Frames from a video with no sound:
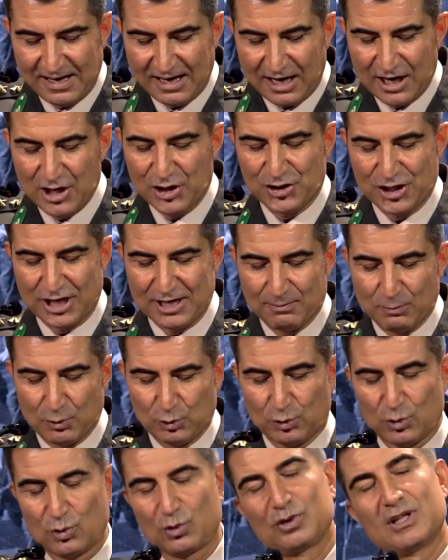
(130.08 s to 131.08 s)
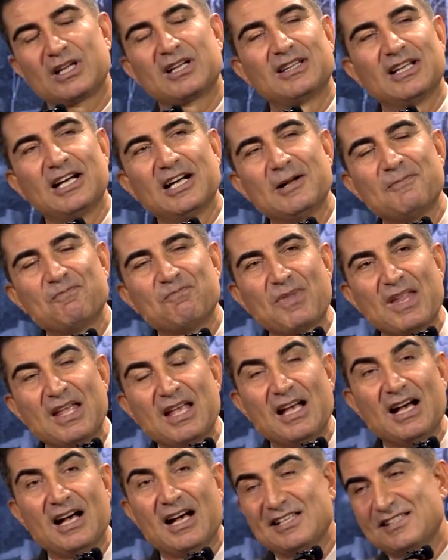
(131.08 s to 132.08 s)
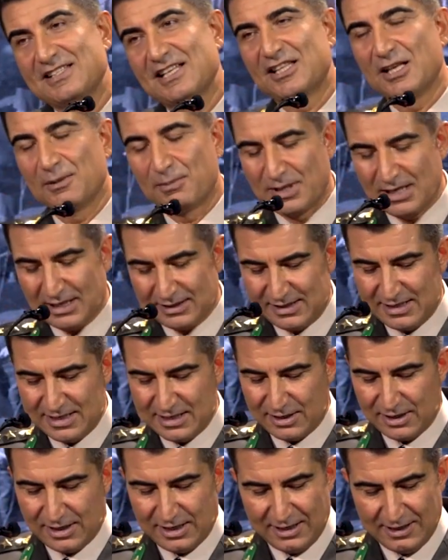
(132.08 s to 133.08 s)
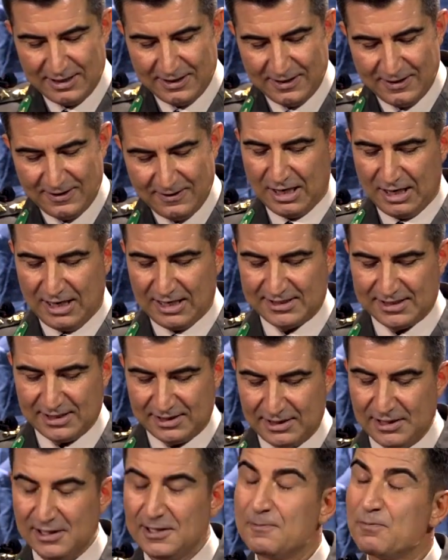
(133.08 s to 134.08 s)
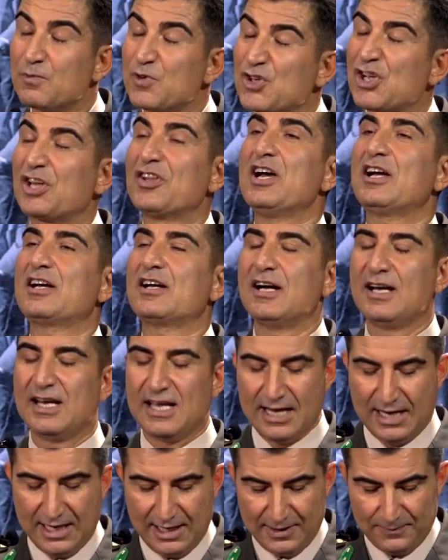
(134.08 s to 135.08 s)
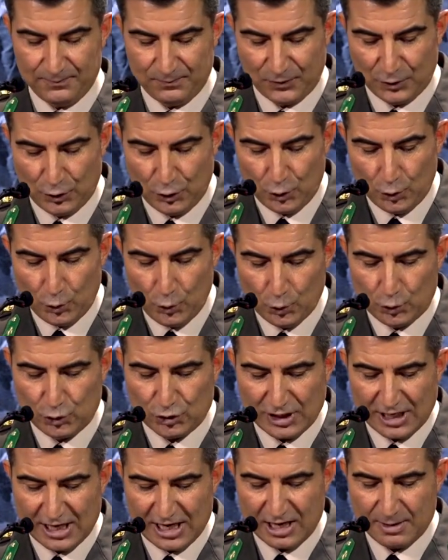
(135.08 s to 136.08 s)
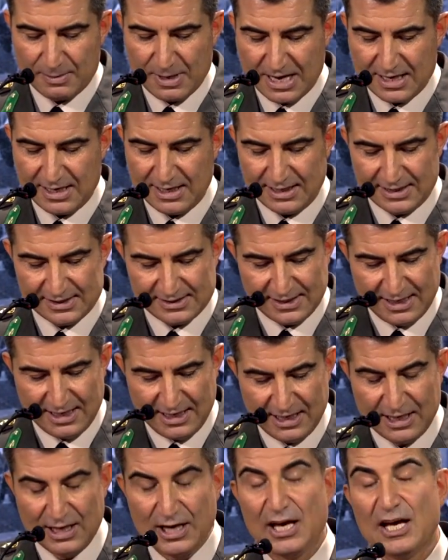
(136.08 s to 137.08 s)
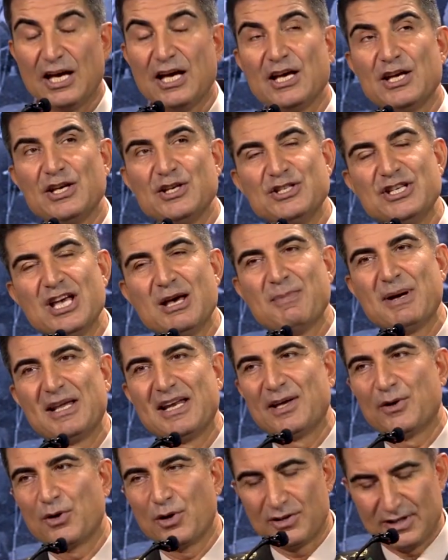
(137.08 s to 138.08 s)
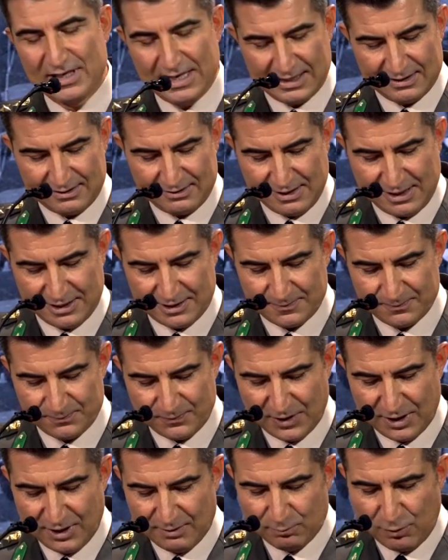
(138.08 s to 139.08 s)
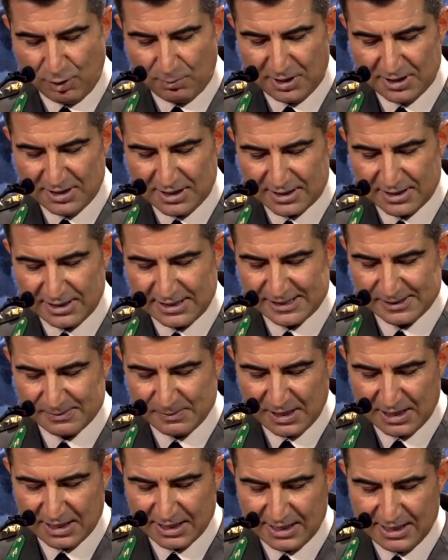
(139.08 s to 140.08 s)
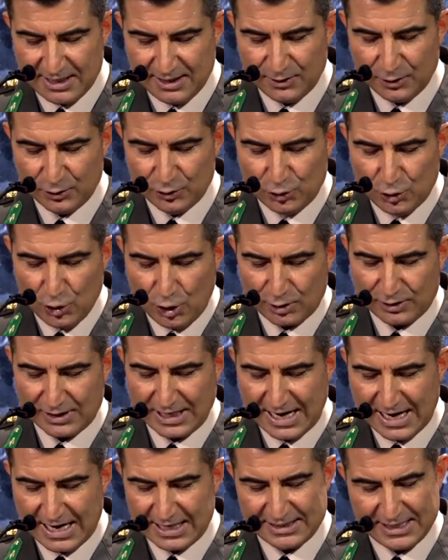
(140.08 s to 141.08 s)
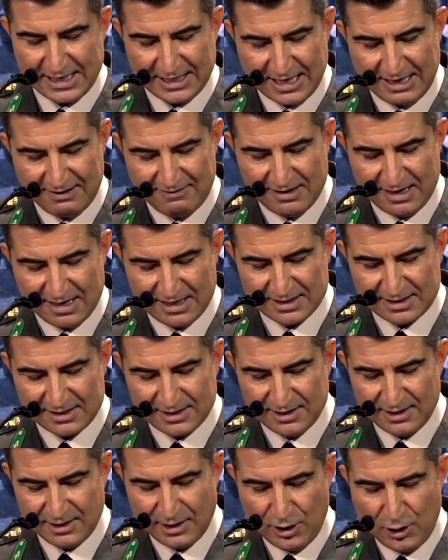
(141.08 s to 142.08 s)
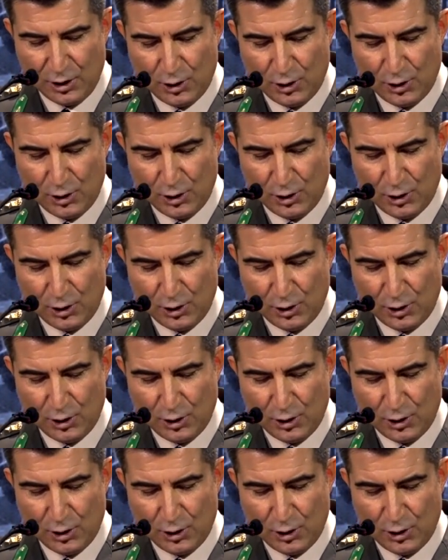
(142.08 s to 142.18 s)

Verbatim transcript: ve Ayşe'nin mutlulukları da hasete bıraktı yerini. Hasan'ı Çanakkale'ye, üç ağabeyini ise Yemen'e gönderdiler. Babaları İsmail dört erkek evladını